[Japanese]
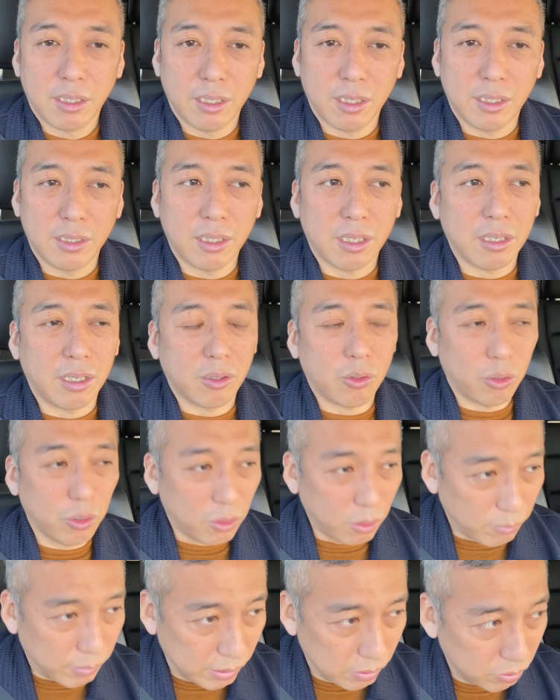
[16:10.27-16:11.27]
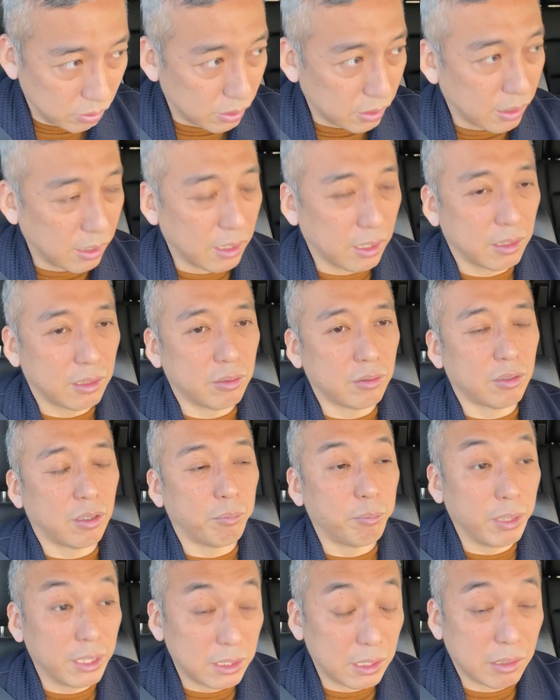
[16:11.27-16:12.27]
えだから言葉の力っていうのは
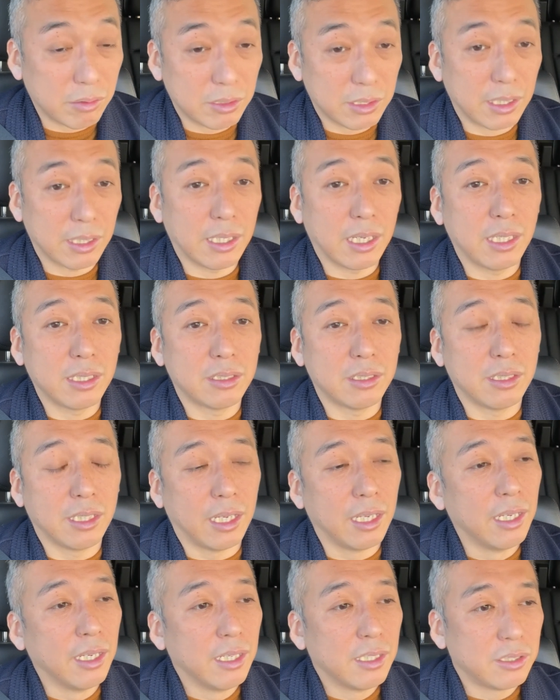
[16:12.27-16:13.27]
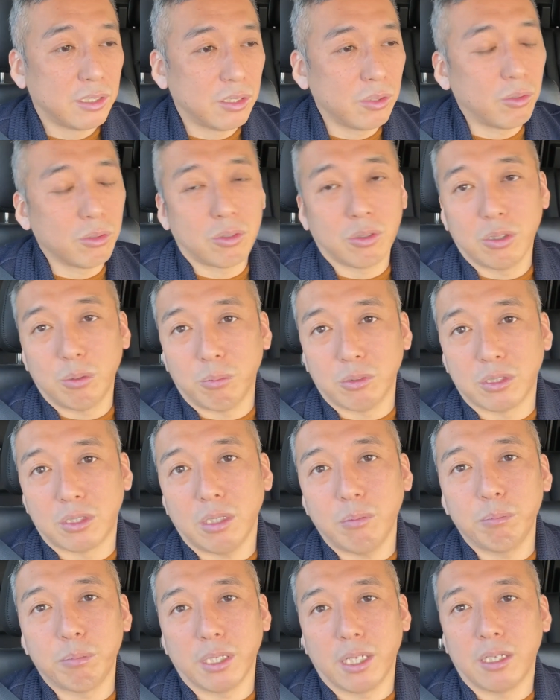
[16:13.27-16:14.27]
めちゃくちゃ大事で、仕事にも
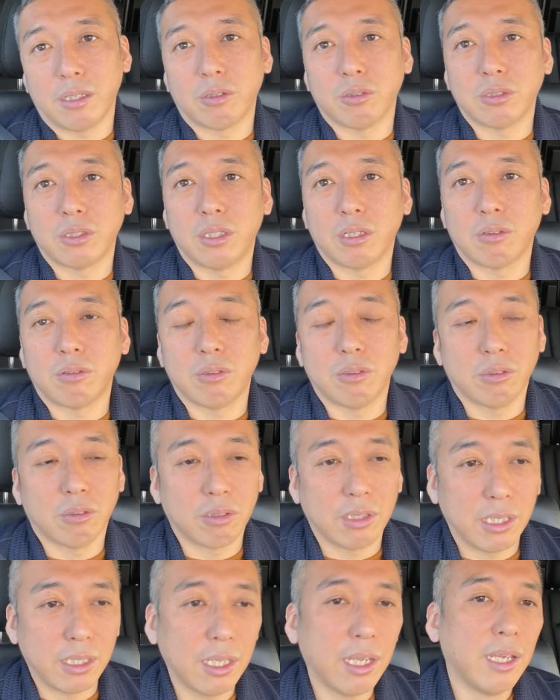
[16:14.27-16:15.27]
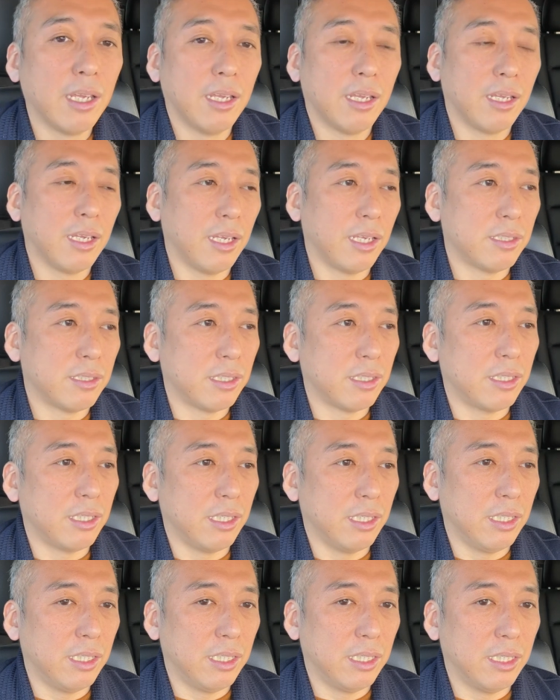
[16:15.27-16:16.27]
全部影響してくるのでね、えー、ぜひ、
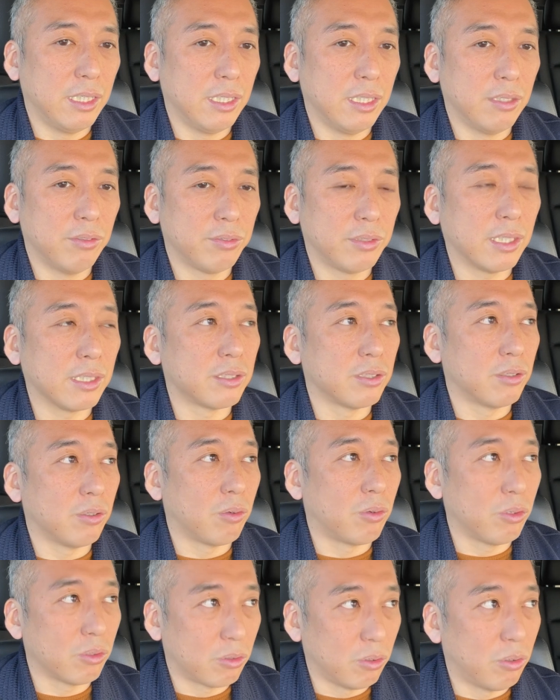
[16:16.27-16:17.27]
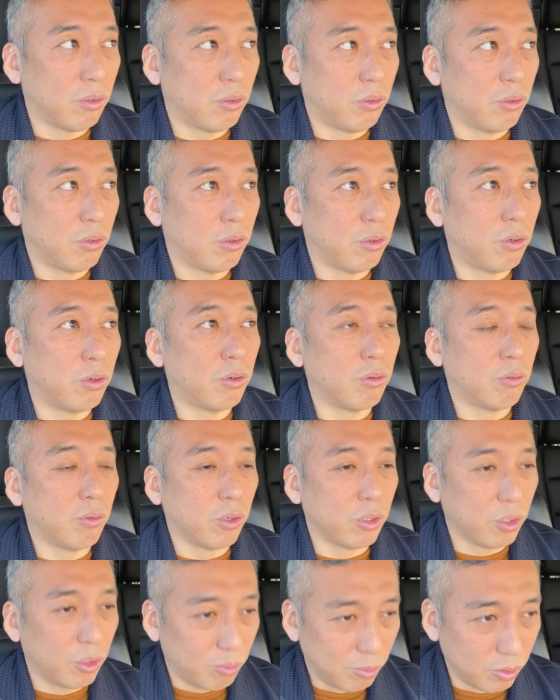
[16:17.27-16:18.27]
2つのこと、本
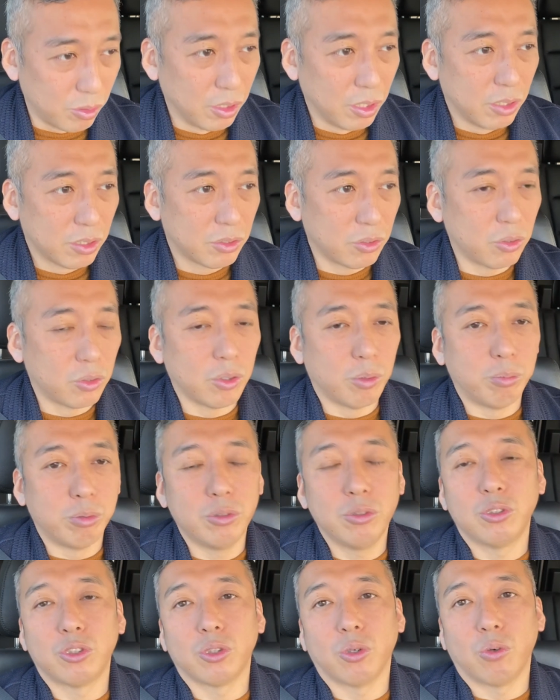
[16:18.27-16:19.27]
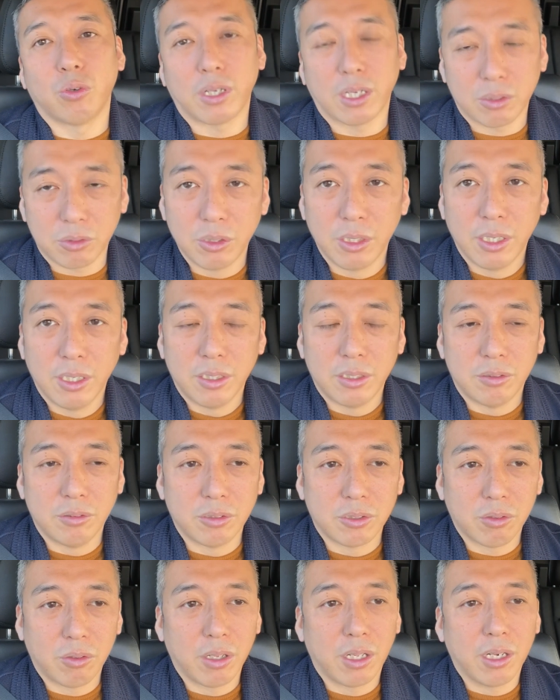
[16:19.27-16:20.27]
を読む、それと文章を書く。
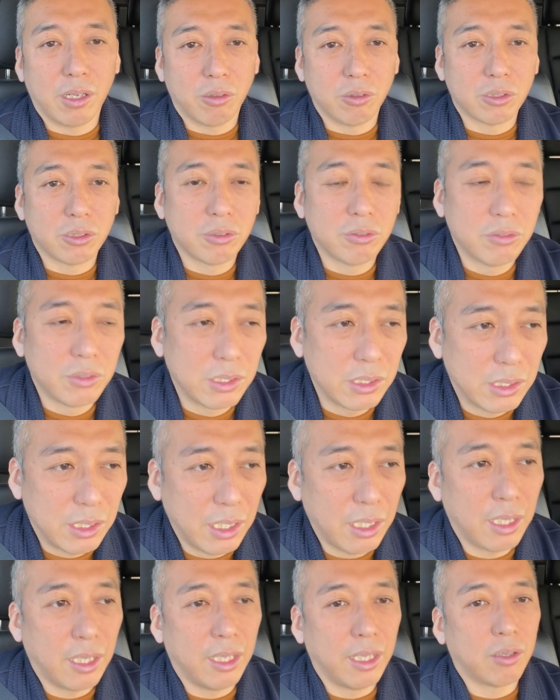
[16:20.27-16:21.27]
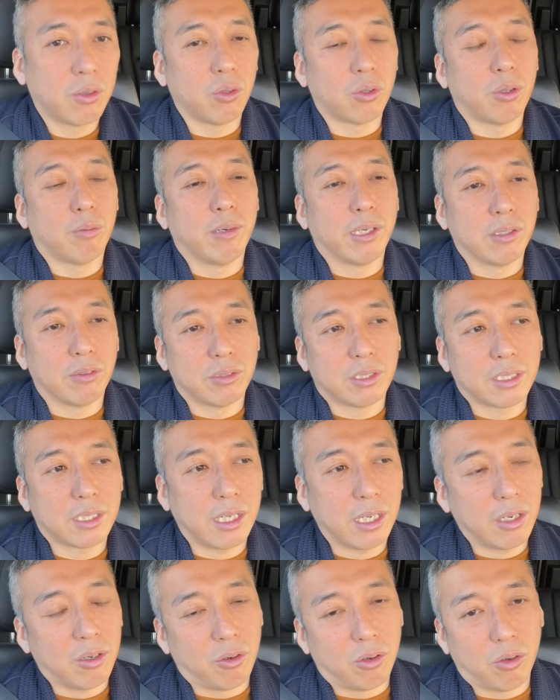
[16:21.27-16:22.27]
それらを通じて言葉の
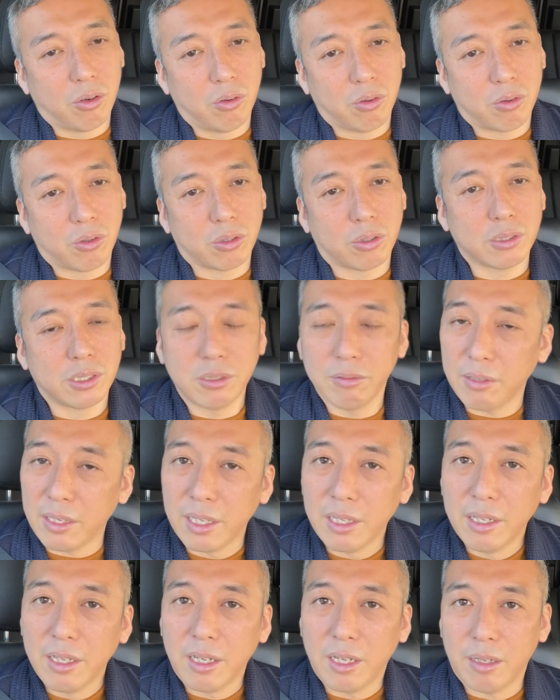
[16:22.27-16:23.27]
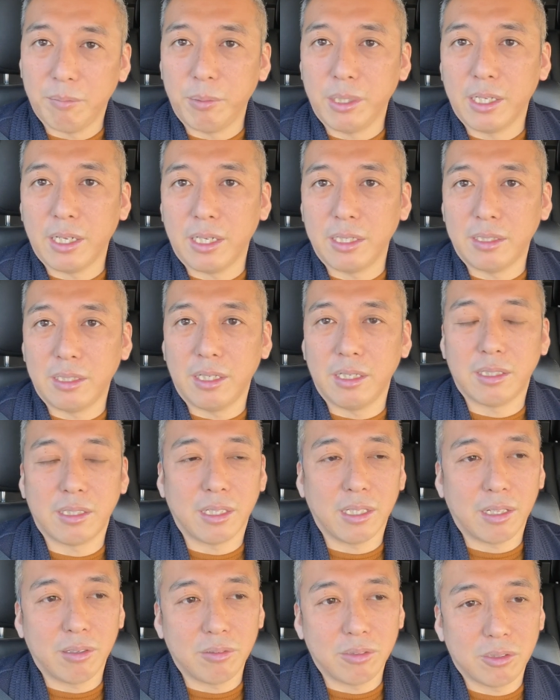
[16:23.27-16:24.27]
力を今年は磨いていた
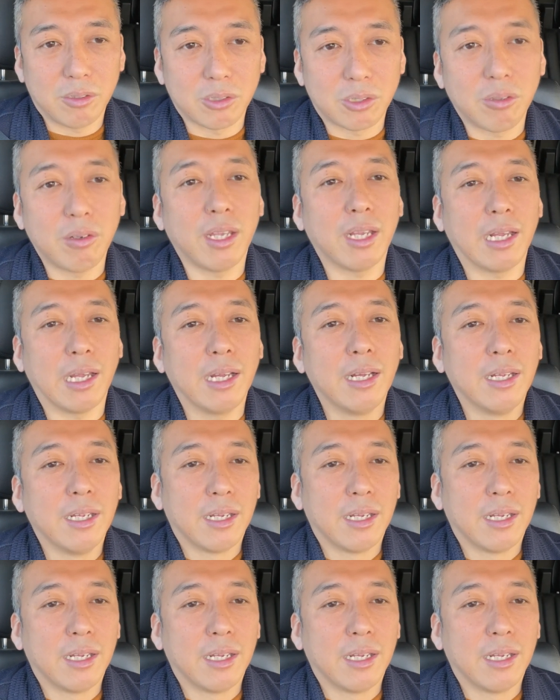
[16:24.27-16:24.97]
だくと、それが